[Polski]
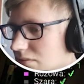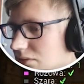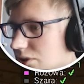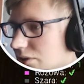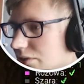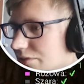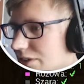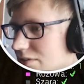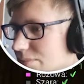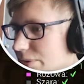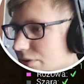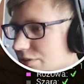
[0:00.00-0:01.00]
No,
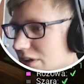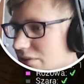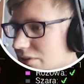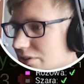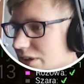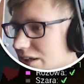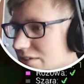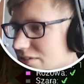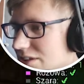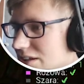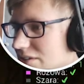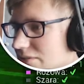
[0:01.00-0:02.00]
was pogrzało do
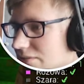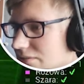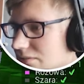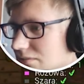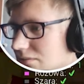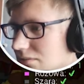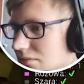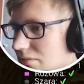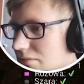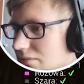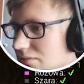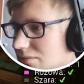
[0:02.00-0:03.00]
reszty?
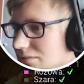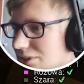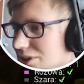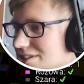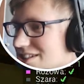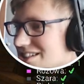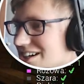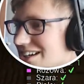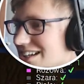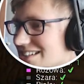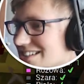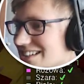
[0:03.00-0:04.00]
No
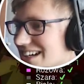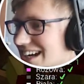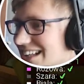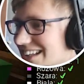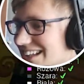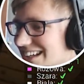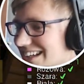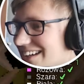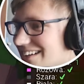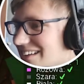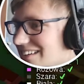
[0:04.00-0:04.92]
co jest grane?